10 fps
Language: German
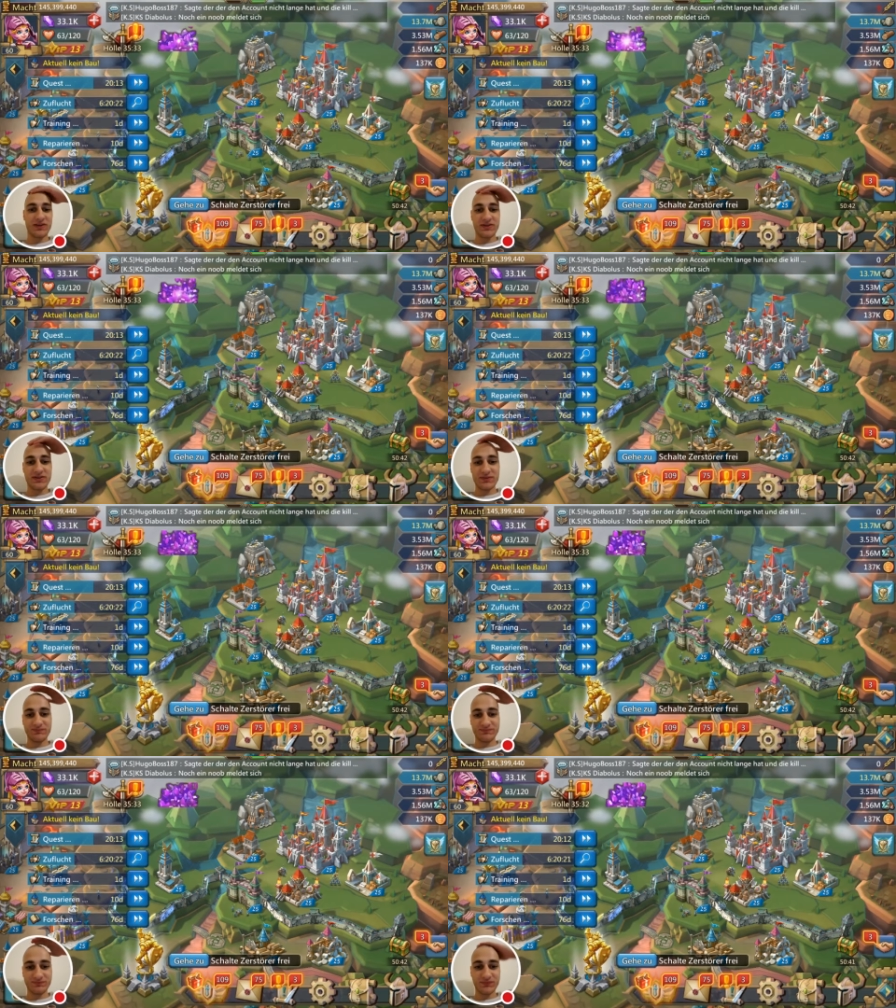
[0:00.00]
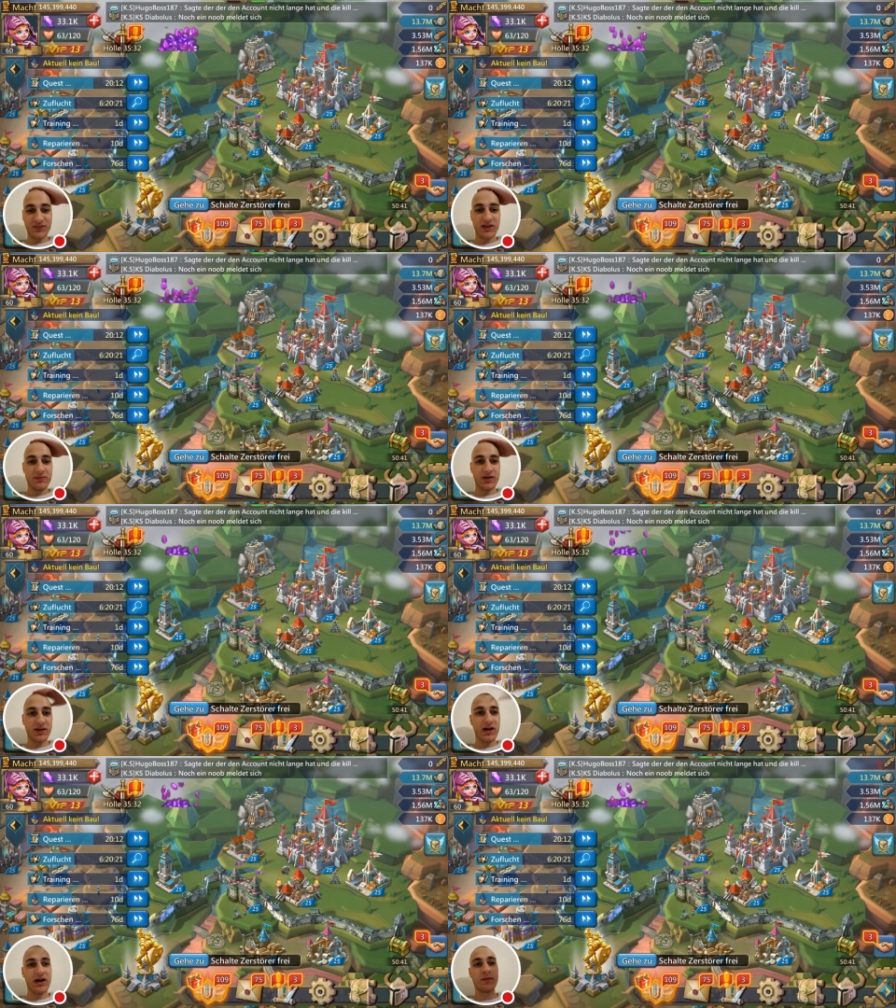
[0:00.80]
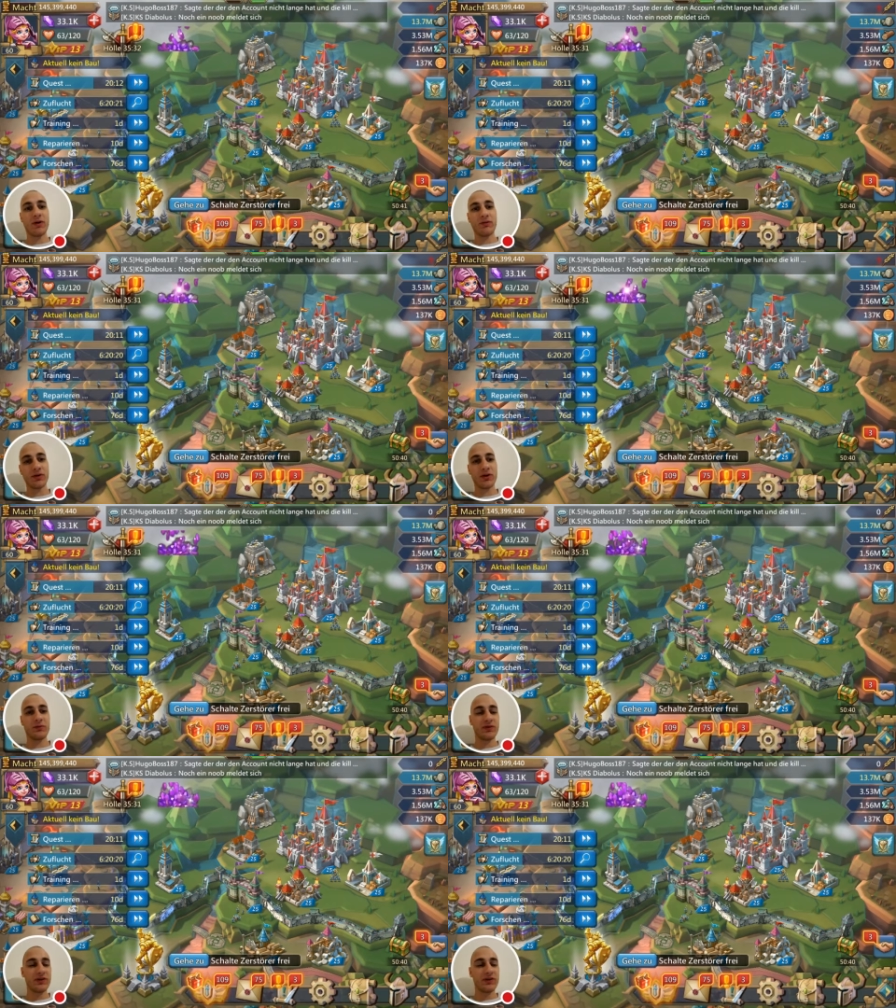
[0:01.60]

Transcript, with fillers: wettet. Dann hat man keine Haare mehr auf dem Kopf.